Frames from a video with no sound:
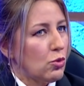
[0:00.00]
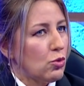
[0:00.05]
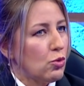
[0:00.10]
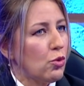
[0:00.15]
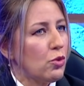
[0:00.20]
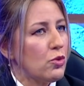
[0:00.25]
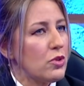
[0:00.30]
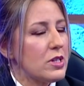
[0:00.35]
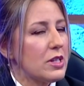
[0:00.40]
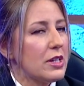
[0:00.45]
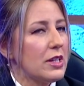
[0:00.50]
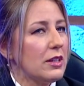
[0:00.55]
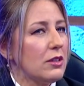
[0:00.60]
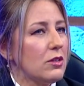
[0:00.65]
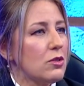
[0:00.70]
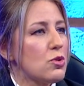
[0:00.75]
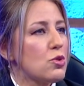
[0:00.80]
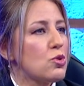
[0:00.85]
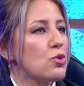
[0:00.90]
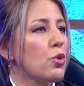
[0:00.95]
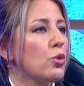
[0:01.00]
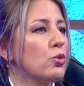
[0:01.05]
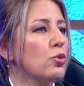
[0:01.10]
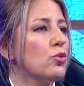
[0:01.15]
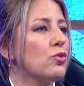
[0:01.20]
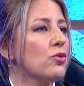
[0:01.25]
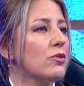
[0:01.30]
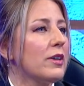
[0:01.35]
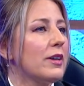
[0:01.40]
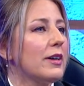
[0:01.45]
9 ayın
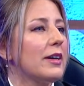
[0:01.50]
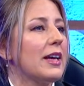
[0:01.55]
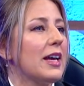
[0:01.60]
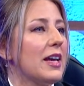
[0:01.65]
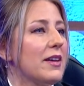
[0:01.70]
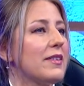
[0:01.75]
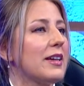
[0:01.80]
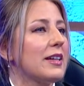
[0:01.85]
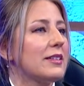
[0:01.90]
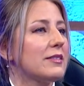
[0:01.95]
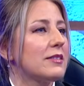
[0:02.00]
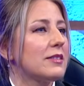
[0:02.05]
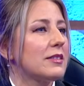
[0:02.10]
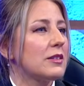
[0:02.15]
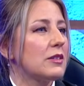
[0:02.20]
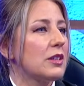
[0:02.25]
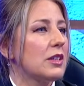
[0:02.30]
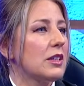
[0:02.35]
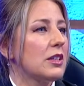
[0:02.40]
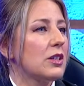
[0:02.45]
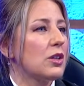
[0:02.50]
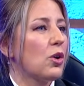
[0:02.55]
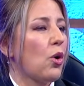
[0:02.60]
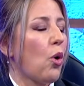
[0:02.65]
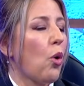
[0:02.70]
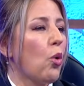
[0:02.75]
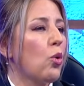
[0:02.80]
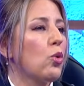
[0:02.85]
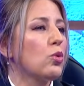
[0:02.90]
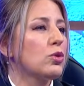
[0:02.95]
Sonunda evet e,
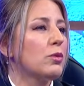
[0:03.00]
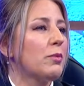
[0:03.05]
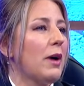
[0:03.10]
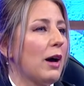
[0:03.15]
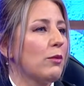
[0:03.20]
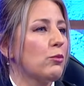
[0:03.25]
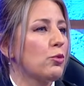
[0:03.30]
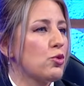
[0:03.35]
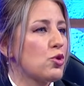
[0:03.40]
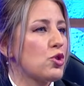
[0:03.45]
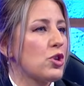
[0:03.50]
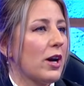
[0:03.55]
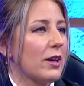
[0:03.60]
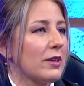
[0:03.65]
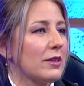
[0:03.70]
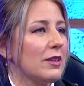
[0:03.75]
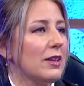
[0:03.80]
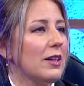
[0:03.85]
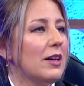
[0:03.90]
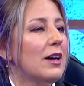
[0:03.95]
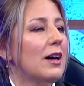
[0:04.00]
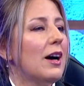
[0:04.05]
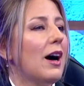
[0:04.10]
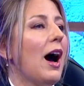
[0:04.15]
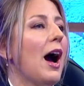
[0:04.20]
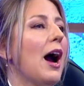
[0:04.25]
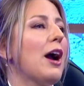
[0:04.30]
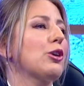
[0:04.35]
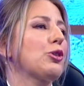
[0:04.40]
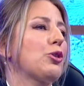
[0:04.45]
oldu ben bu uçakla
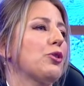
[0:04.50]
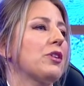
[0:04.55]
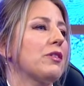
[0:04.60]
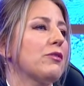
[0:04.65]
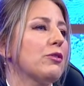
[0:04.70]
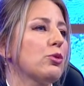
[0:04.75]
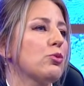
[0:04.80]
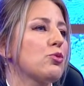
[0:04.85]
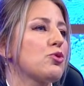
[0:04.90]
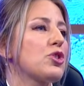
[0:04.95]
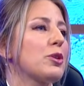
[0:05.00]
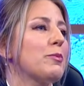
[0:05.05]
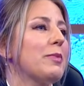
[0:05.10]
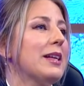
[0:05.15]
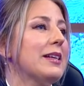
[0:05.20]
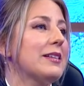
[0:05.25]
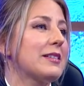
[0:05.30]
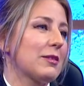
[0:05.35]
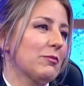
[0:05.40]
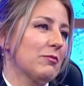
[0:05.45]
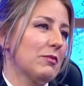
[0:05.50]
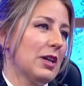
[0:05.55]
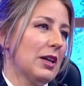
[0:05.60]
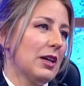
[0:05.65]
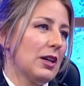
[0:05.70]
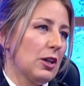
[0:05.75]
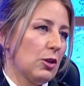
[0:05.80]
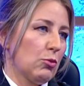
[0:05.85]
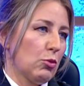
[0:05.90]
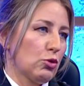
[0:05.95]
her görevi uçabilirim
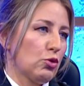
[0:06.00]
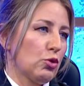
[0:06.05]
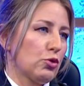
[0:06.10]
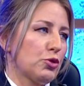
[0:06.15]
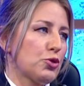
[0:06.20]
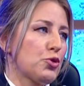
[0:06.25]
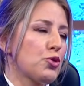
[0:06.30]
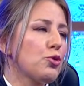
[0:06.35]
moda oluyor.